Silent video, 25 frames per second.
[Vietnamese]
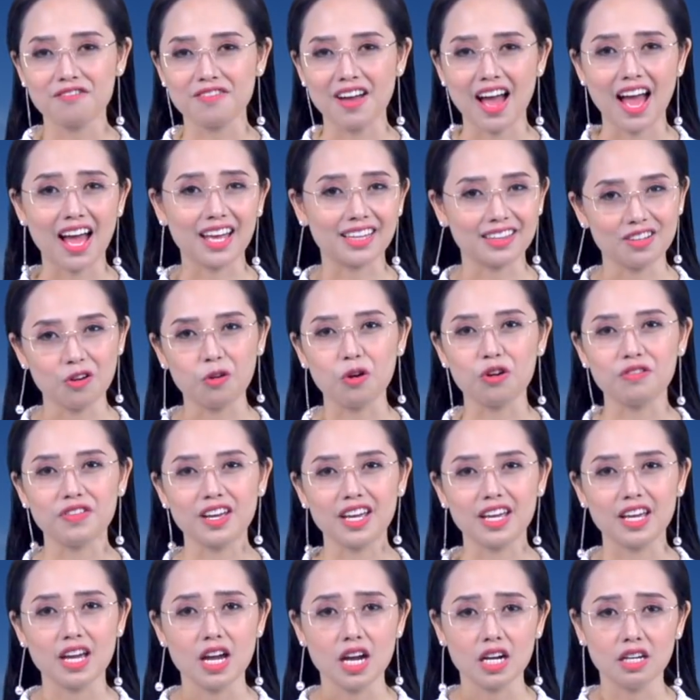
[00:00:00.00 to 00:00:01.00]
Và thưa quý
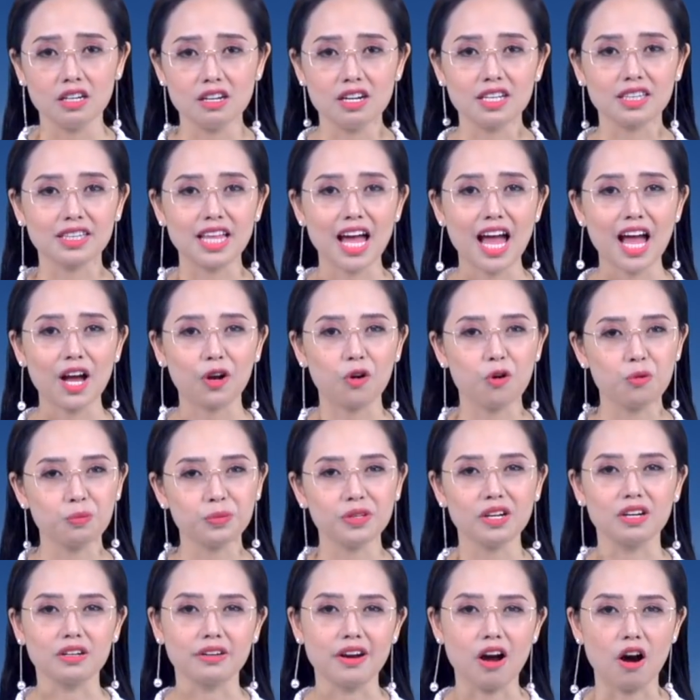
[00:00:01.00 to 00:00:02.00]
vị, người ta cũng
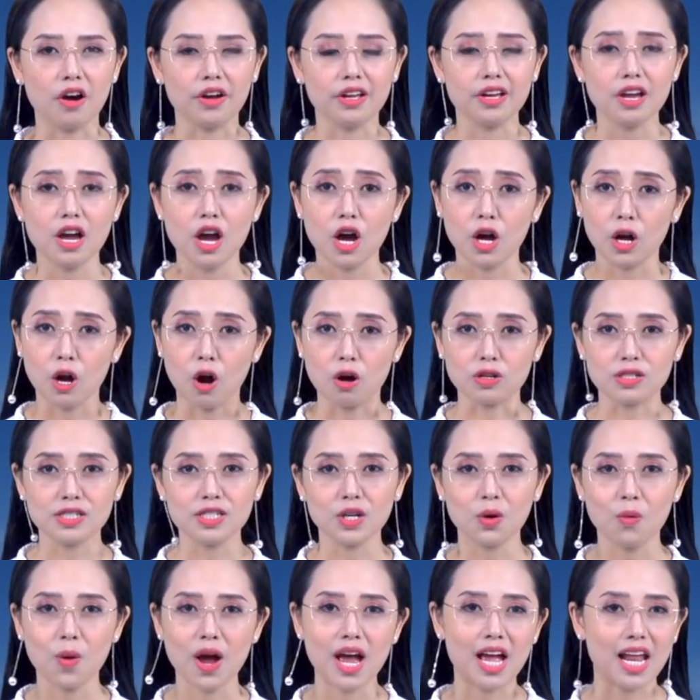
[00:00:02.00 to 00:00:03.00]
thường nói có
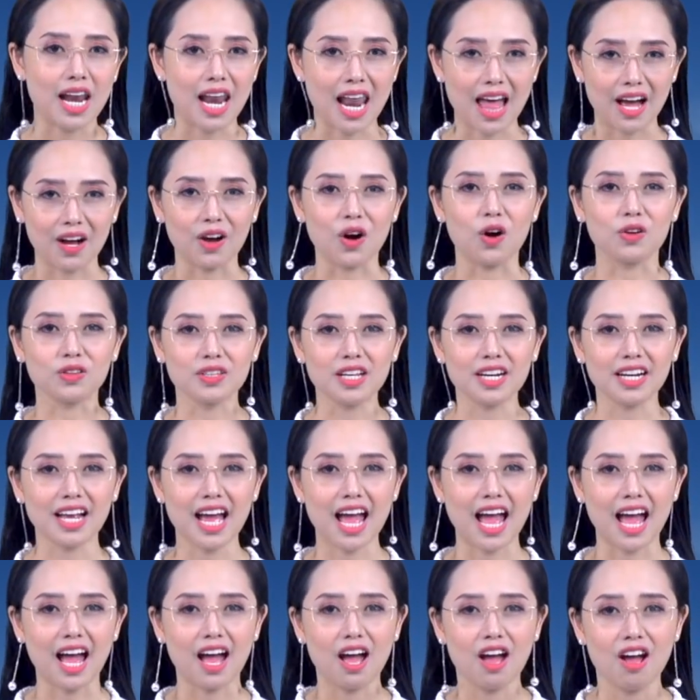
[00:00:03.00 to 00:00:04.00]
sức khỏe là có tất
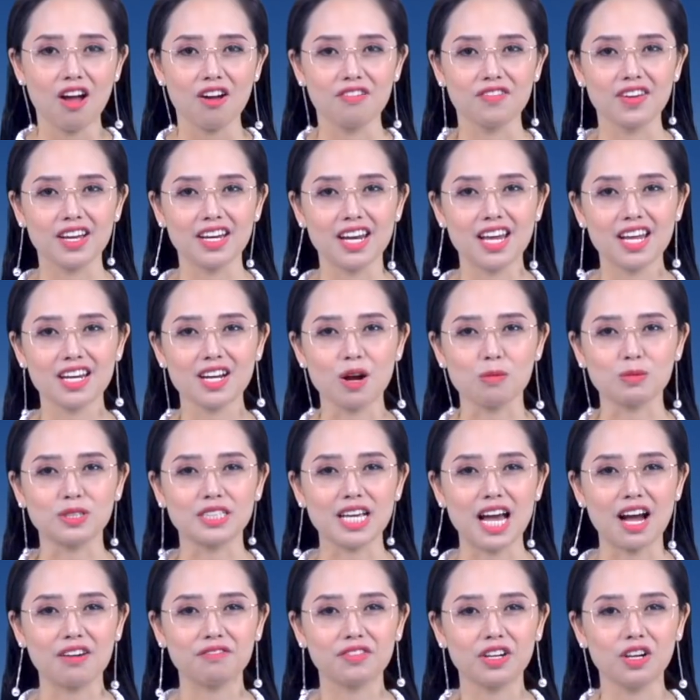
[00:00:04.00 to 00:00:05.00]
cả. Vậy nên Ngọc
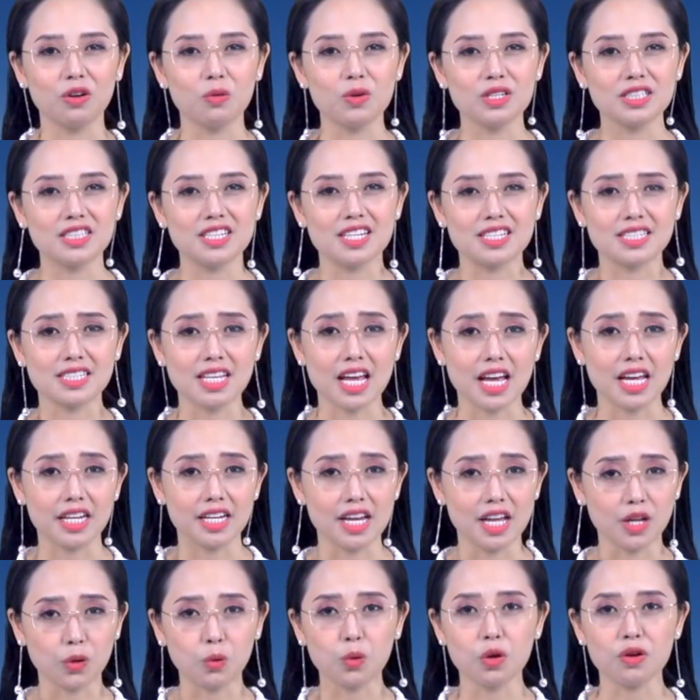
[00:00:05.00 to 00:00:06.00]
Trang vẫn luôn chia sẻ
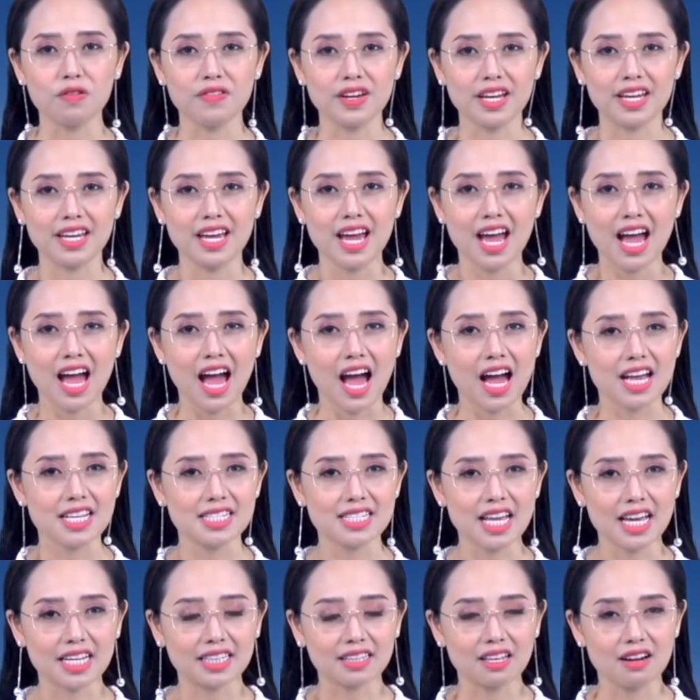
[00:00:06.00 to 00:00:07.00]
đến quý vị hãy
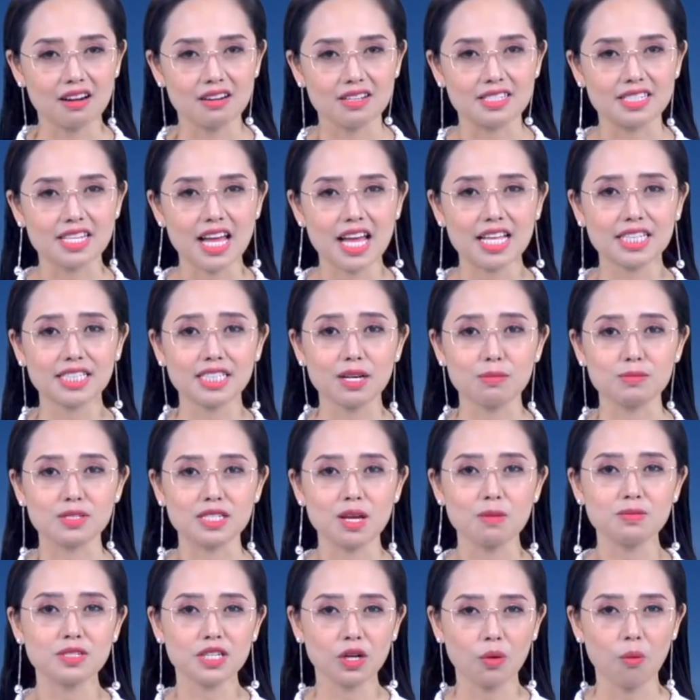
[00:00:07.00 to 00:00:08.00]
dành thời gian chăm
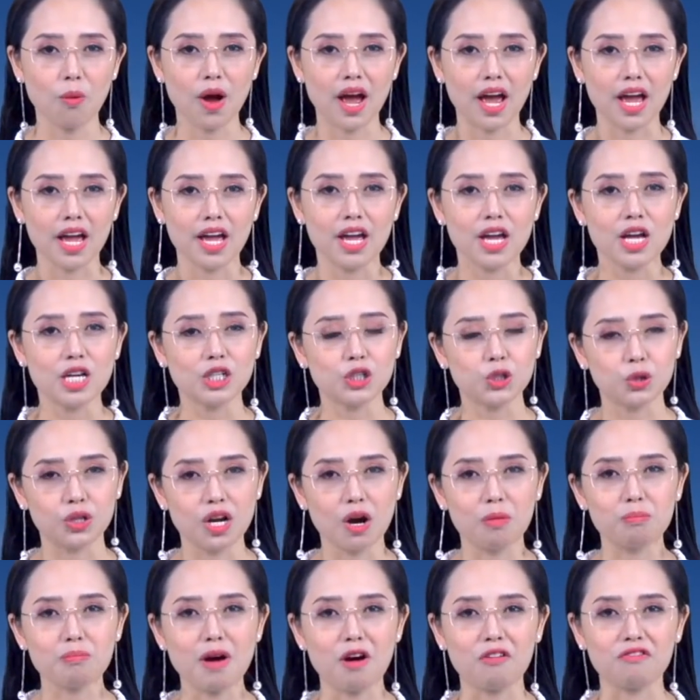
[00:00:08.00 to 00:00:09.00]
sóc sức khỏe, chủ
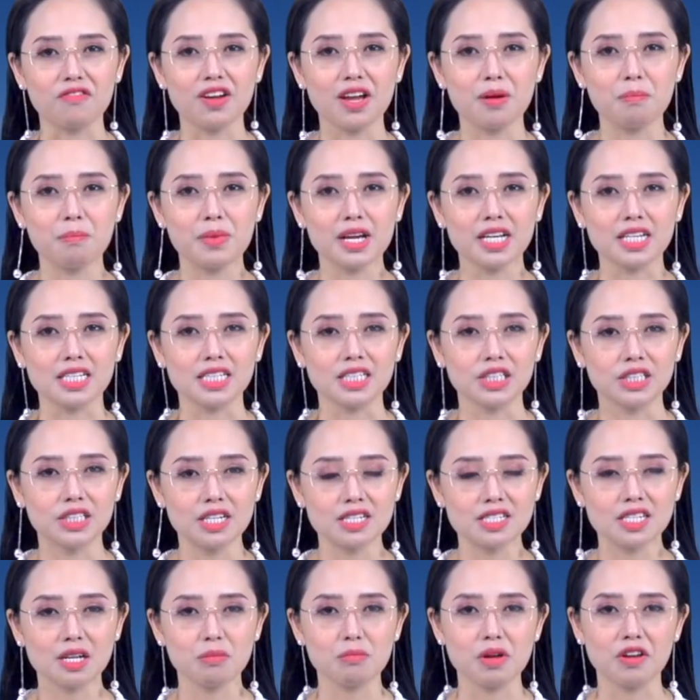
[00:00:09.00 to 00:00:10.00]
động bảo vệ mình
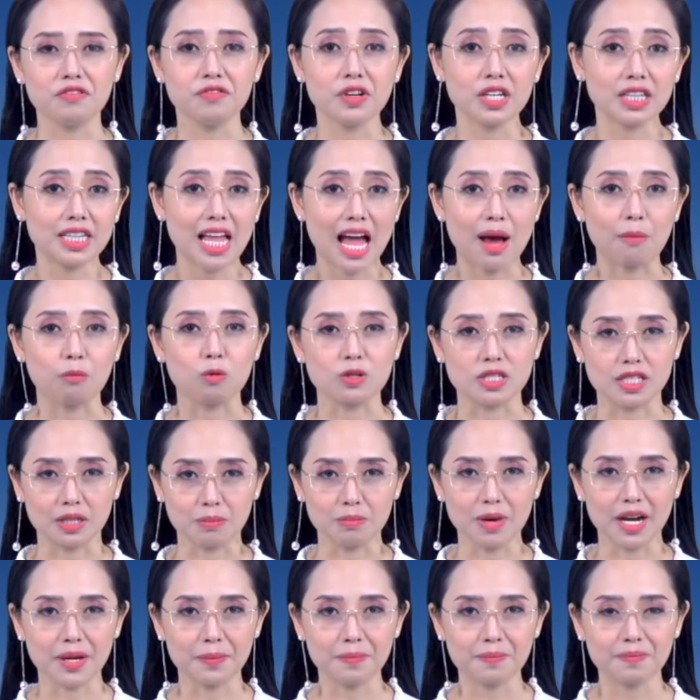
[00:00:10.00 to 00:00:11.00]
trước diễn biến phức tạp của
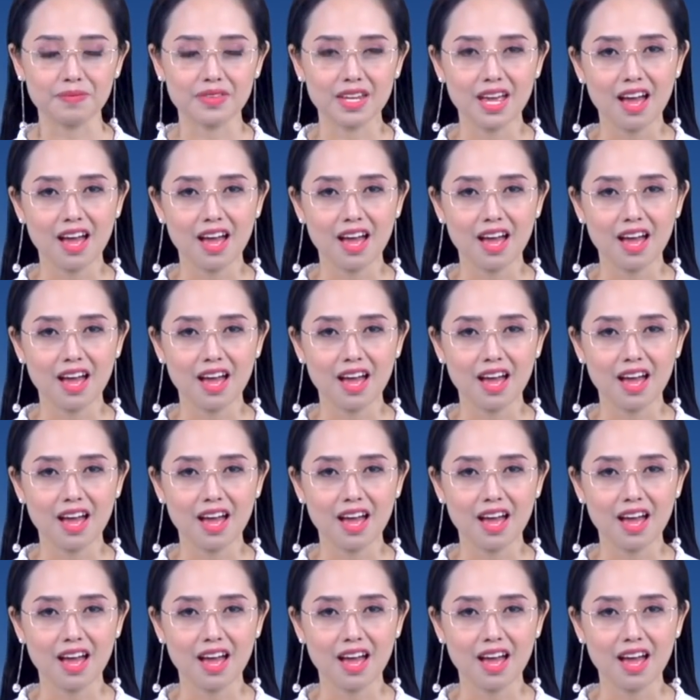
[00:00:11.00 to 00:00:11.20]
dịch bệnh.